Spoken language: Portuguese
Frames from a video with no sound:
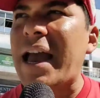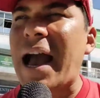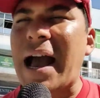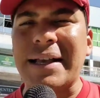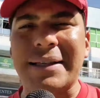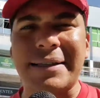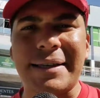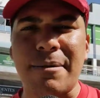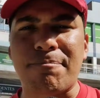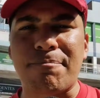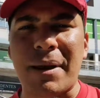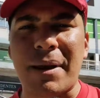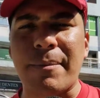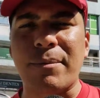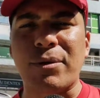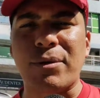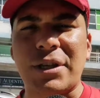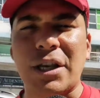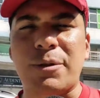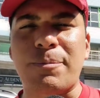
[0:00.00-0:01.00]
de reais em
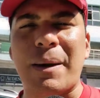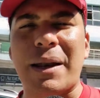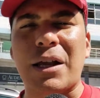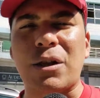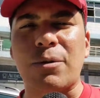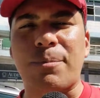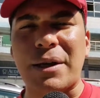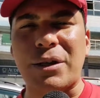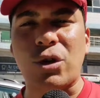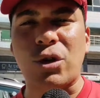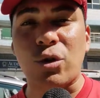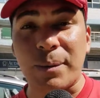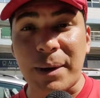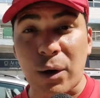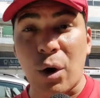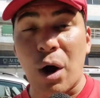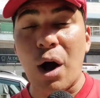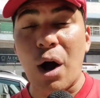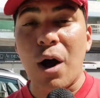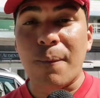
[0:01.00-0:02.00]
prêmios te esperando para este
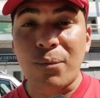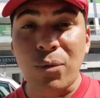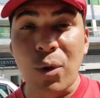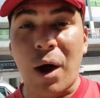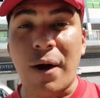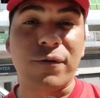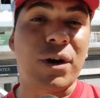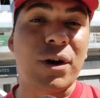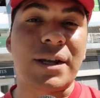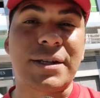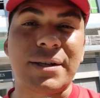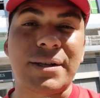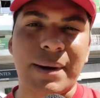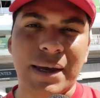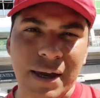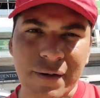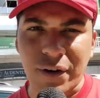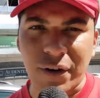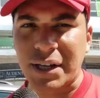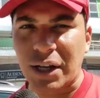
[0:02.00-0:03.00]
domingo, 9 horas da
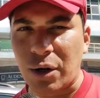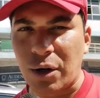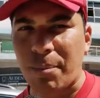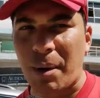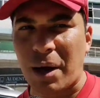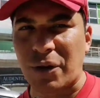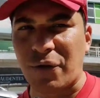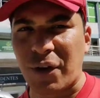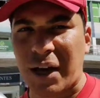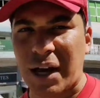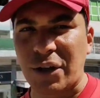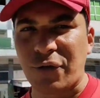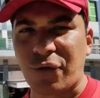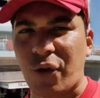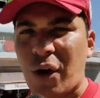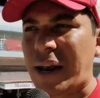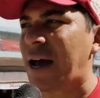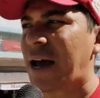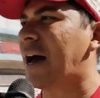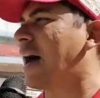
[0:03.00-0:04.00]
manhã. Você não pode ficar de
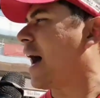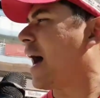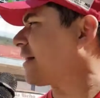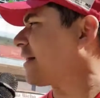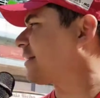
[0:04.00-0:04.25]
fora,